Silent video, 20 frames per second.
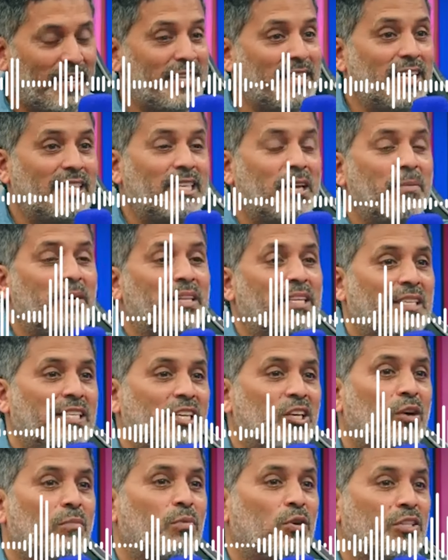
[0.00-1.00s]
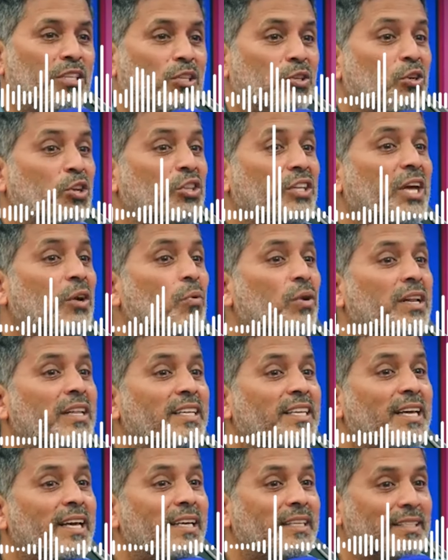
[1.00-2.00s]
Y de ese 25% yo tengo
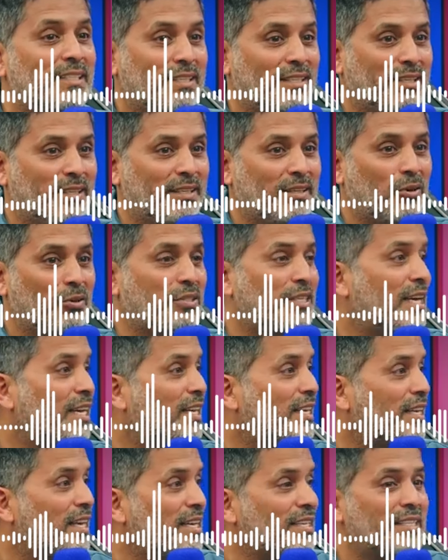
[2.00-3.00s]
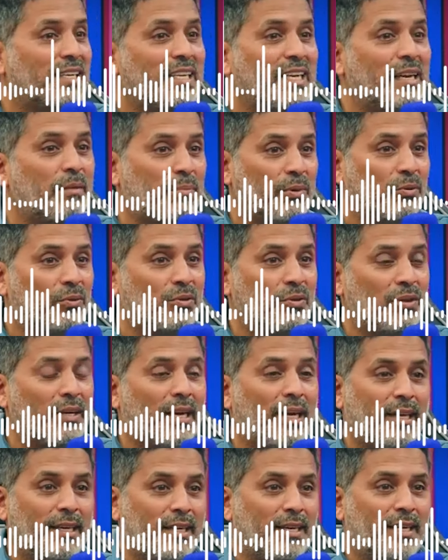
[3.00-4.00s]
el 10. O sea, 15 es de la
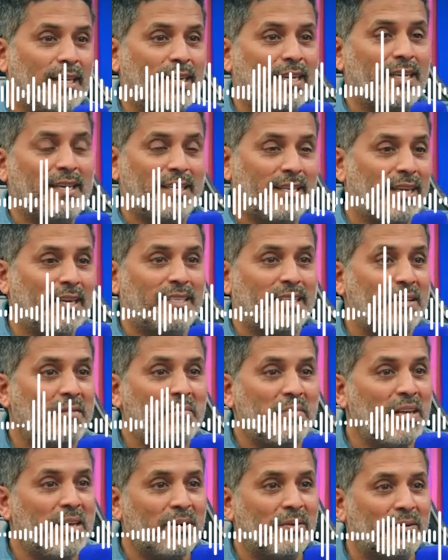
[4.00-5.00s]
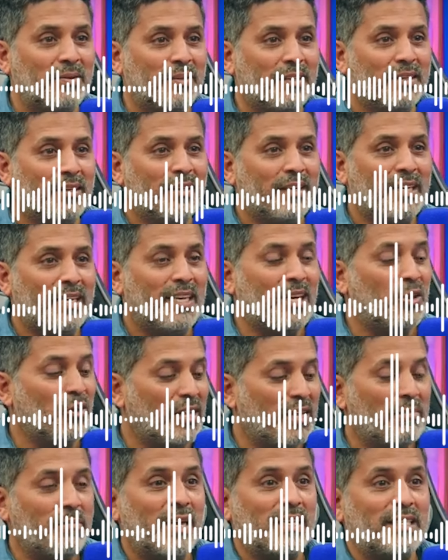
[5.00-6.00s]
productora y 10 es mío.
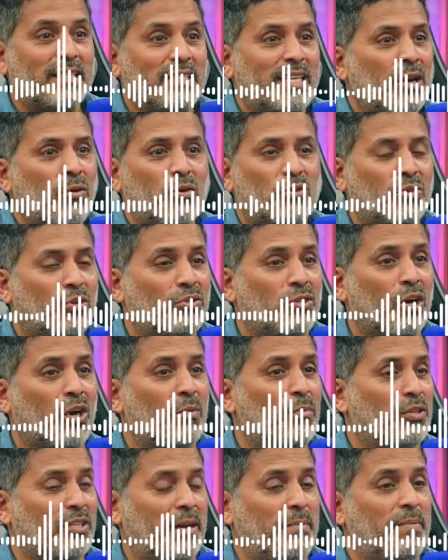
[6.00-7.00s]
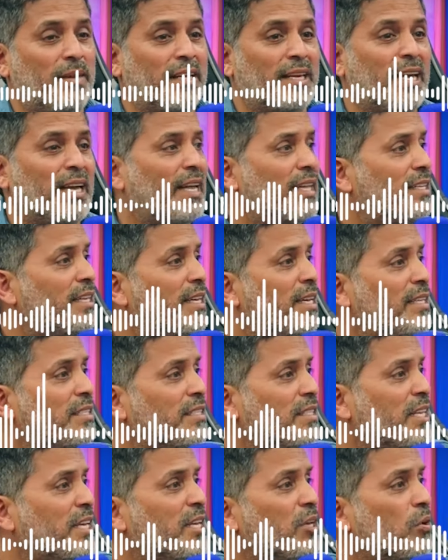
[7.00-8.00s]
Y lo demás tengo socios, como te expliqué, que
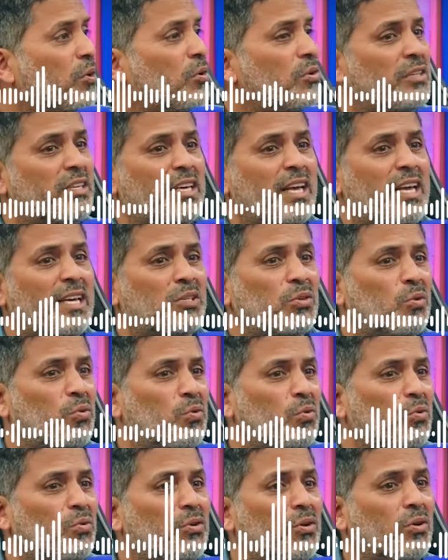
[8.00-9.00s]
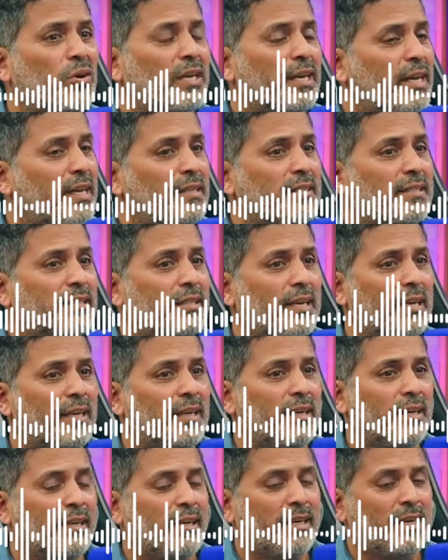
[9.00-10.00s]
tienen 5, 10, 1,
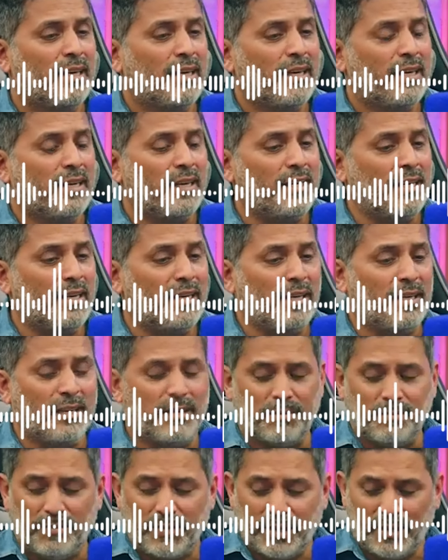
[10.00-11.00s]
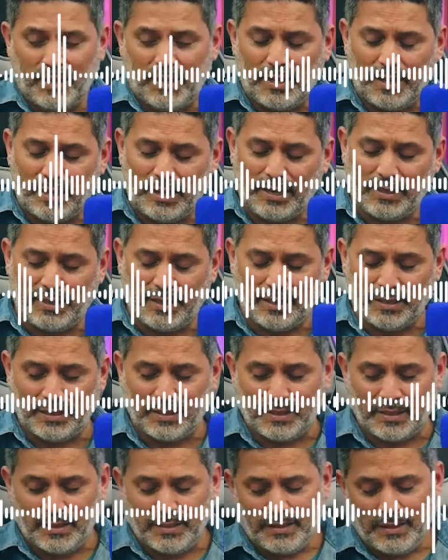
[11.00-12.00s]
15. Y
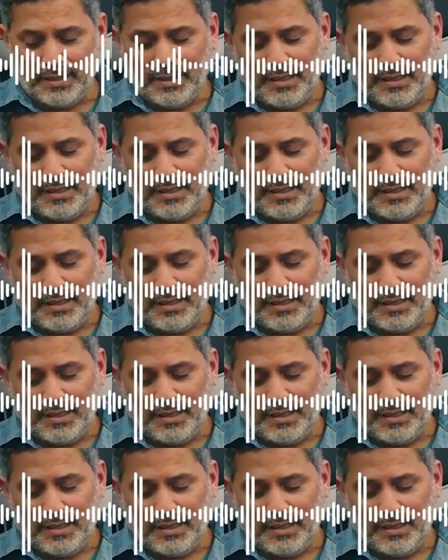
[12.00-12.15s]
gracias.